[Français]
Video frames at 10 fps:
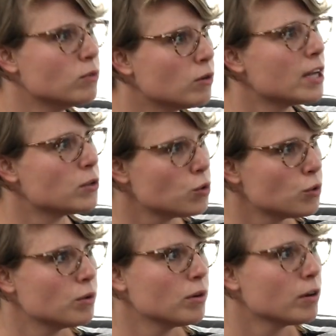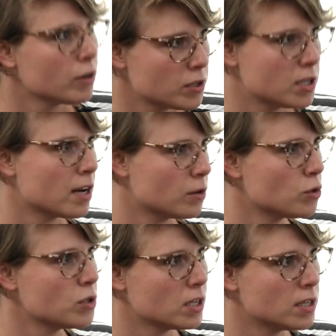de nature, que c'était quelque
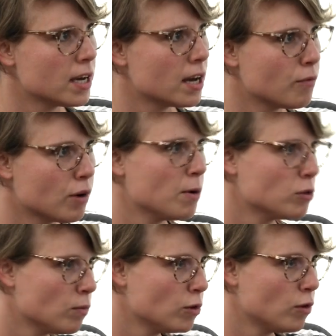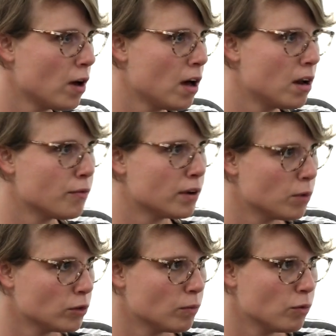chose qui était à la fois important pour toi, à la fois
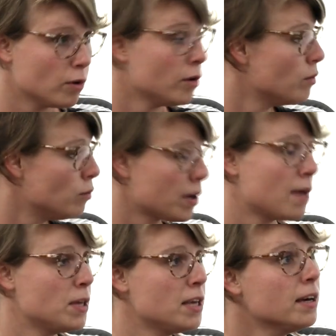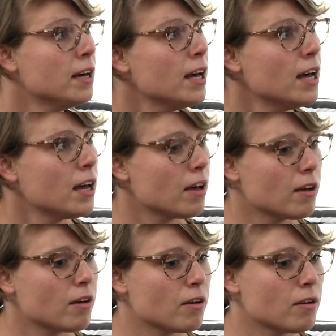important pour, pour Camille.
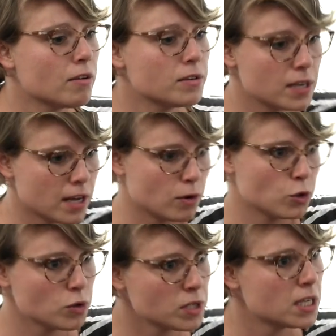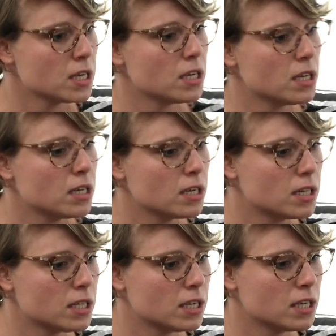c'est quelque chose qui,
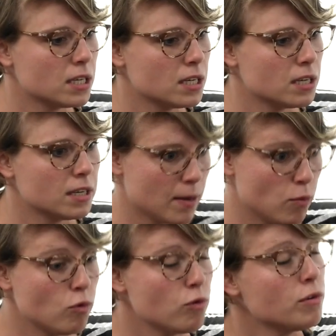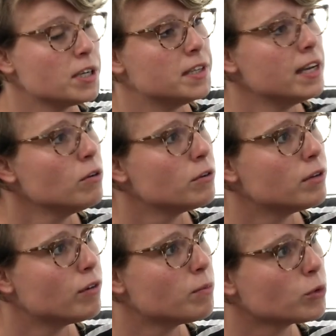qui a beaucoup guidé le
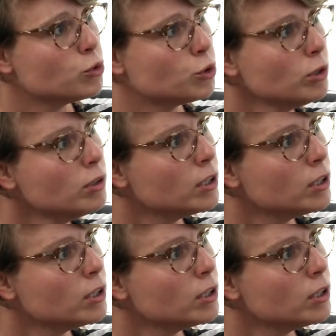développement du jeu